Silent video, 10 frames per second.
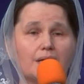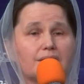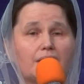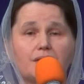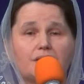
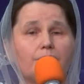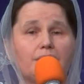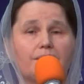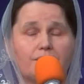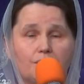Скажи
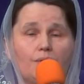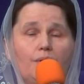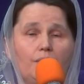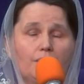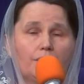мне
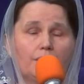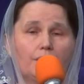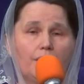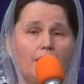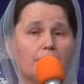все —
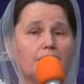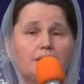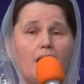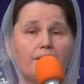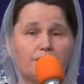и
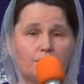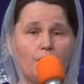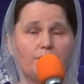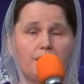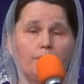ты о
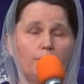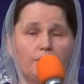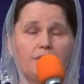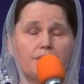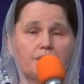всем
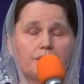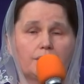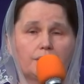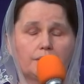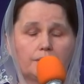забудешь.
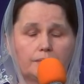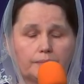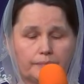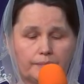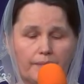
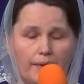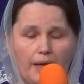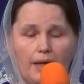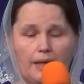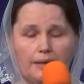
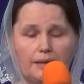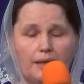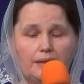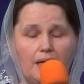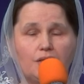Я
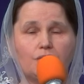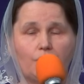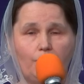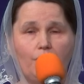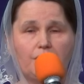тогда
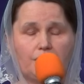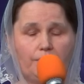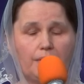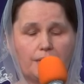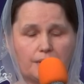еще больше
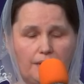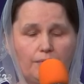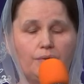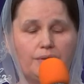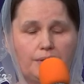
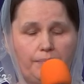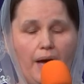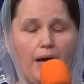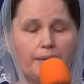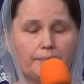благословлю
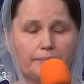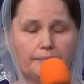тебя.